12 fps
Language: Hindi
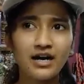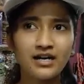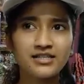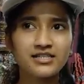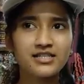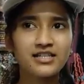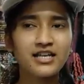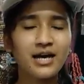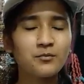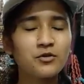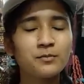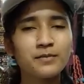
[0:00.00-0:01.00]
आ, जैसे कि
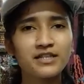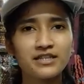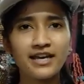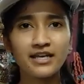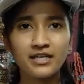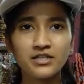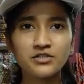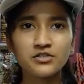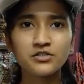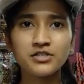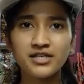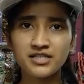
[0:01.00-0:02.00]
आपको पता है कि
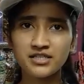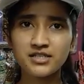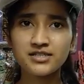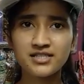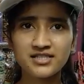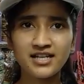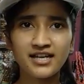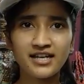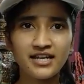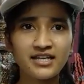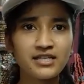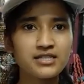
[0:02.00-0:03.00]
जो जन शिक्षण
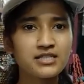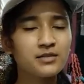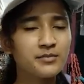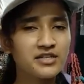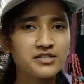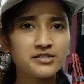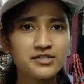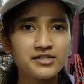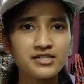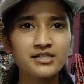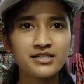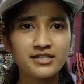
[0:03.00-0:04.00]
संस्थान है ये स्किल
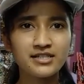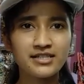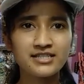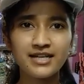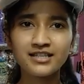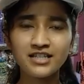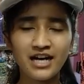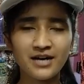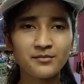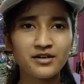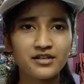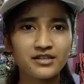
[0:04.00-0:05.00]
मिनिस्ट्री के साथ
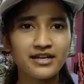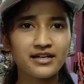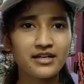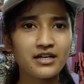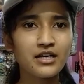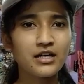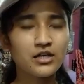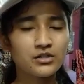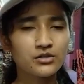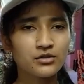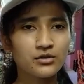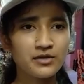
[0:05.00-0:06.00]
काम करता है
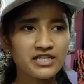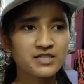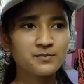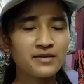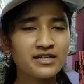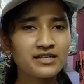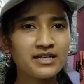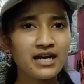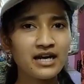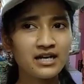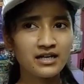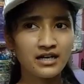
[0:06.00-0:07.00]
तो इसमें
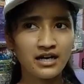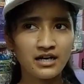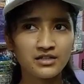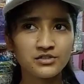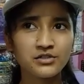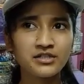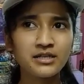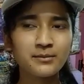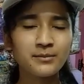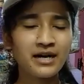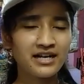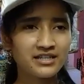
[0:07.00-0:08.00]
क्या आ, जो ये
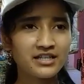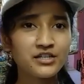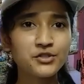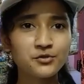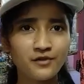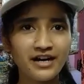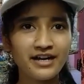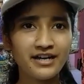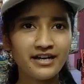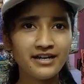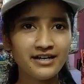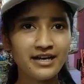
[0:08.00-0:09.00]
भारत के युवा हैं